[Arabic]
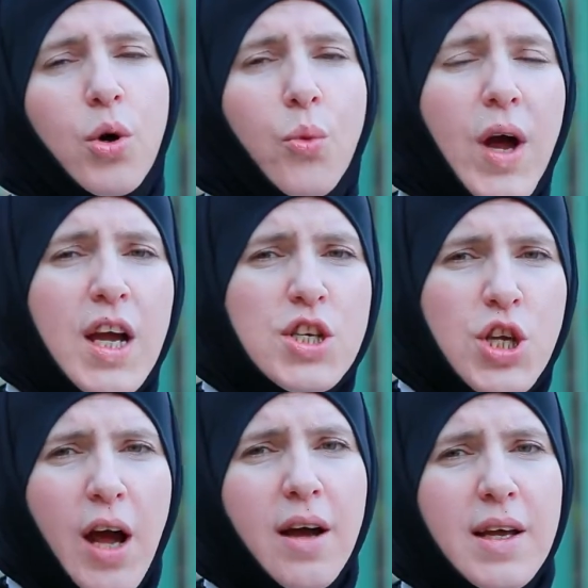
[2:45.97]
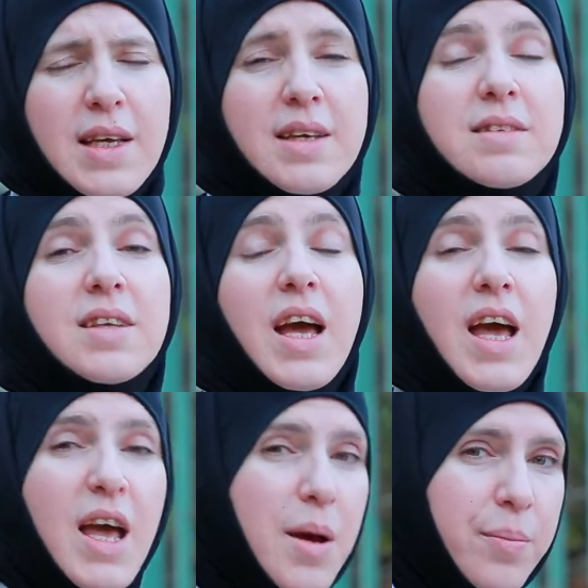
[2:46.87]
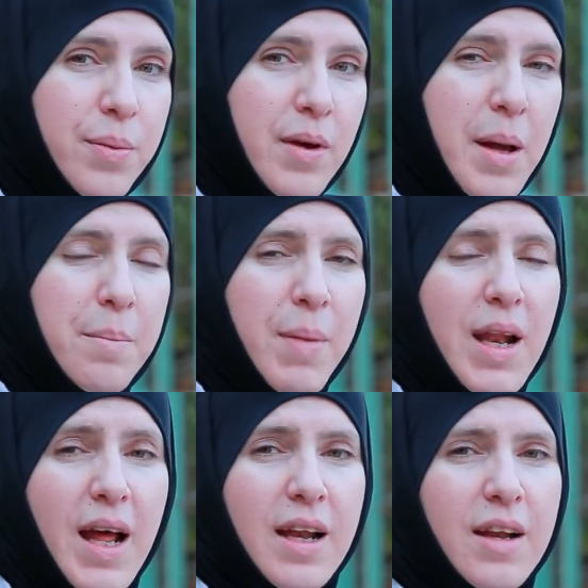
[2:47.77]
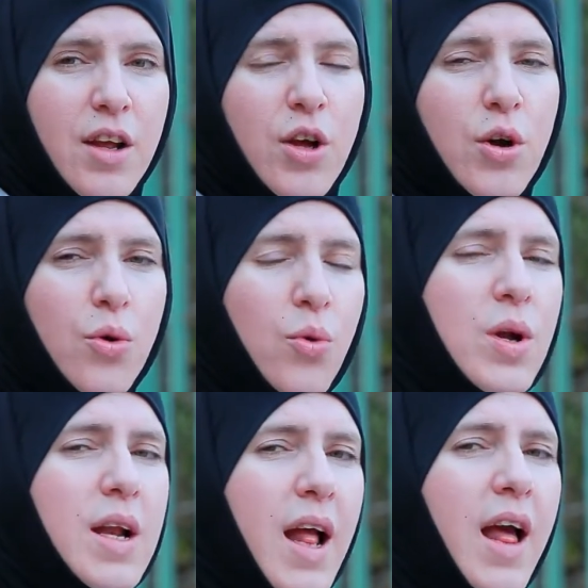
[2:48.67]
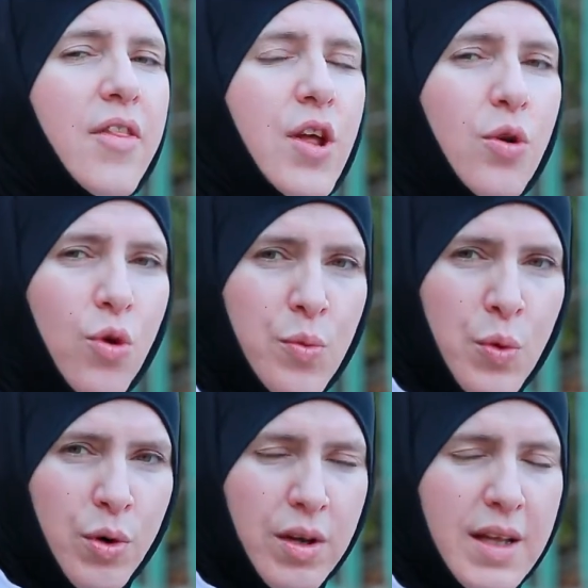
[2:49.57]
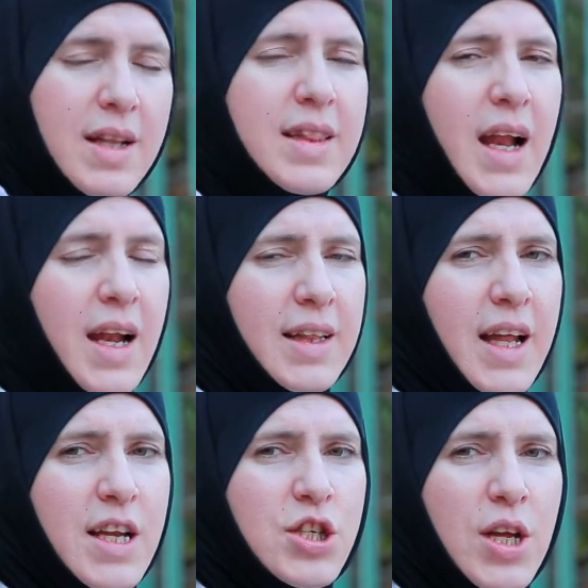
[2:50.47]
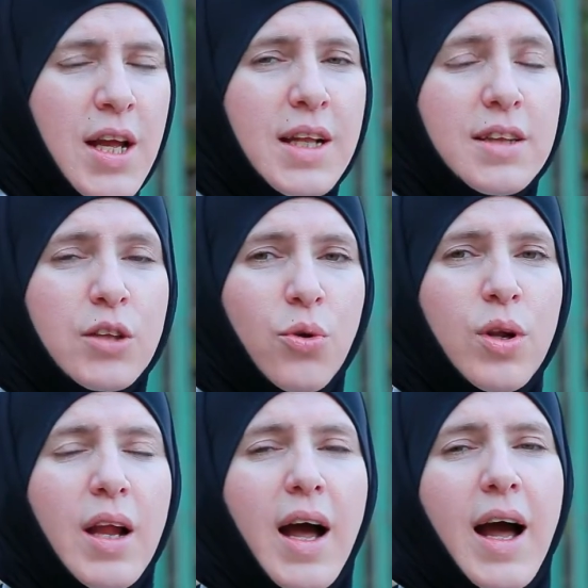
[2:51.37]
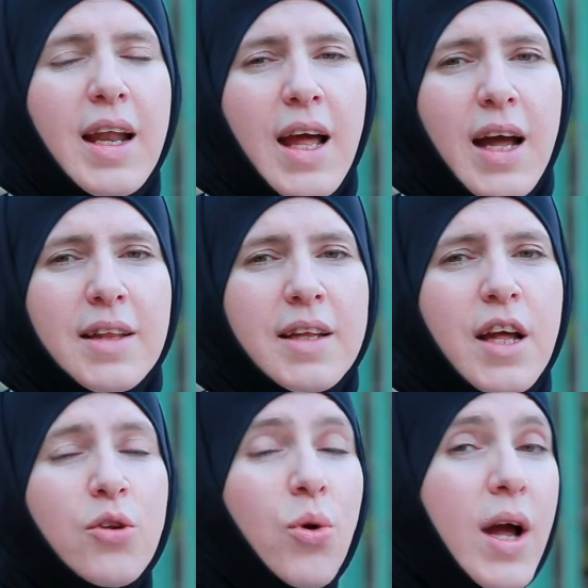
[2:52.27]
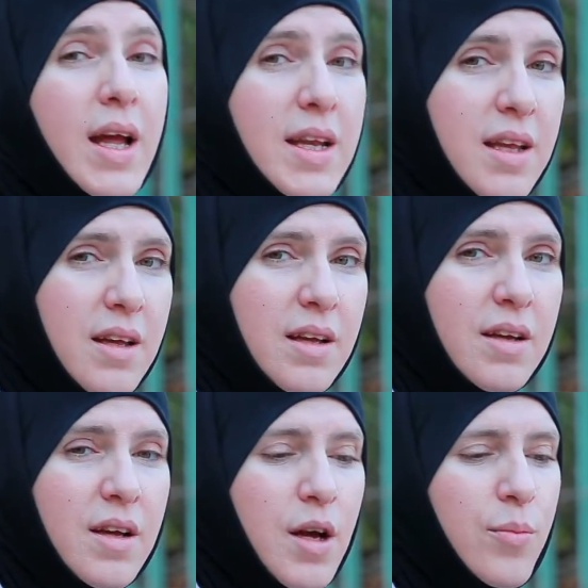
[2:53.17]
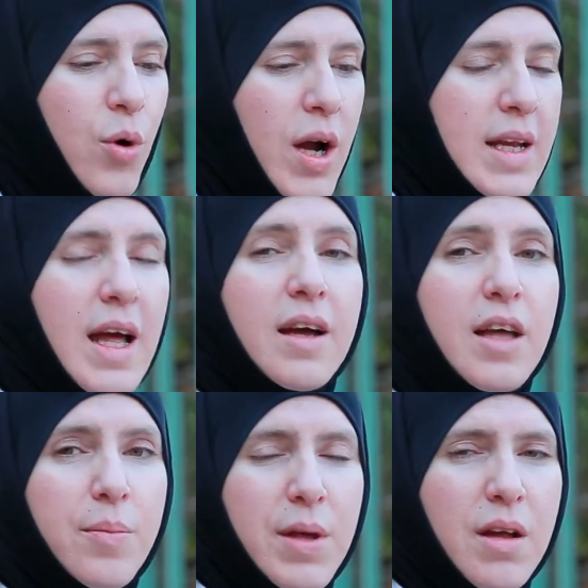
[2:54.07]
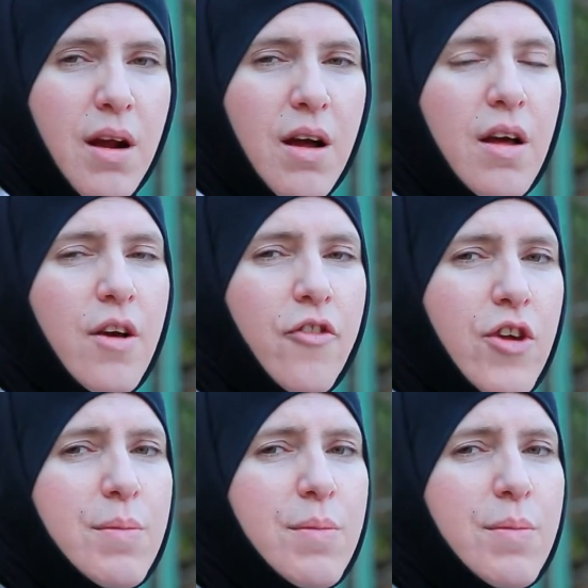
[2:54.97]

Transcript: وحشة اكتئاب ملل كل هذه الأمور إن دلت على شيء تدل على أننا نعاني معاناة كبيرة في